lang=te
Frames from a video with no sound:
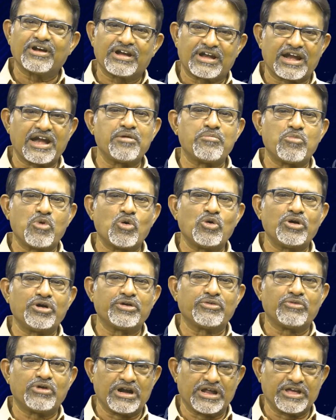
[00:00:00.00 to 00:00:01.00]
ట్రెండ్ బౌల్ట్
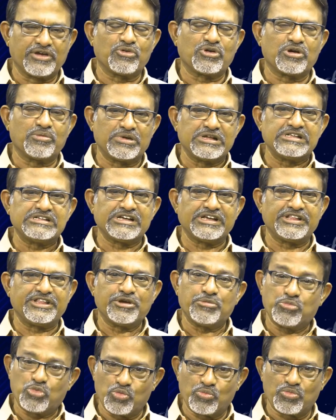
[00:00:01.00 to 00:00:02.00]
వాళ్ళకి ఒక మంచి ఇది
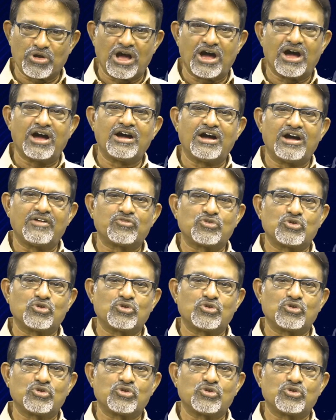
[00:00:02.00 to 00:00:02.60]
బుమ్రా అఫ్